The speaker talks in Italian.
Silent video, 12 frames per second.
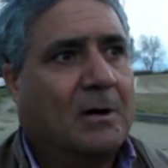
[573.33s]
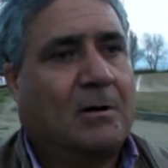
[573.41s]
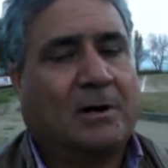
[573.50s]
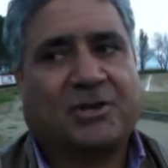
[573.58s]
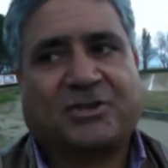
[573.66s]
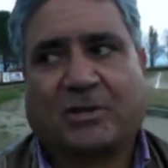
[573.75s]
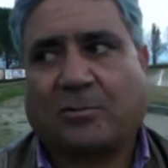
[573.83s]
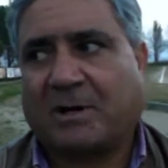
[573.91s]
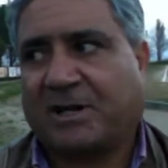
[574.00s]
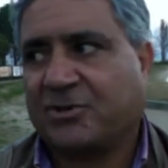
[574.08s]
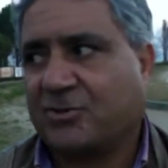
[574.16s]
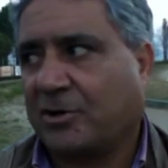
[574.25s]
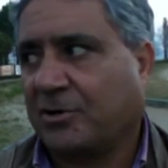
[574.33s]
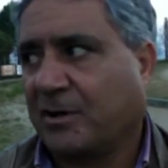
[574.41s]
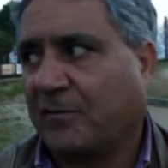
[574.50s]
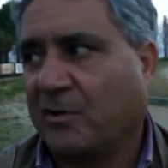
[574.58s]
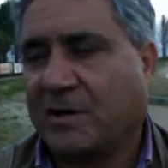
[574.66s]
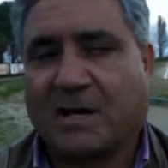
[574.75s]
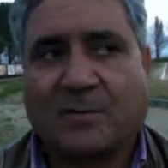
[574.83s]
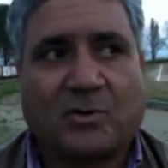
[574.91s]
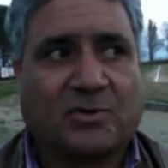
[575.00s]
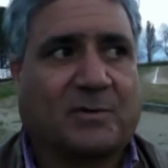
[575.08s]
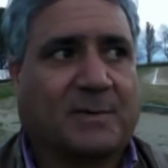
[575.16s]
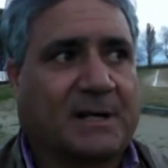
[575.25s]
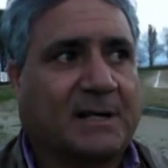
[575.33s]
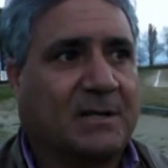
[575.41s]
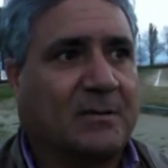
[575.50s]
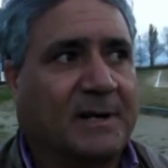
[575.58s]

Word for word: ho lasciato qualche giocatore fuori a riposo perché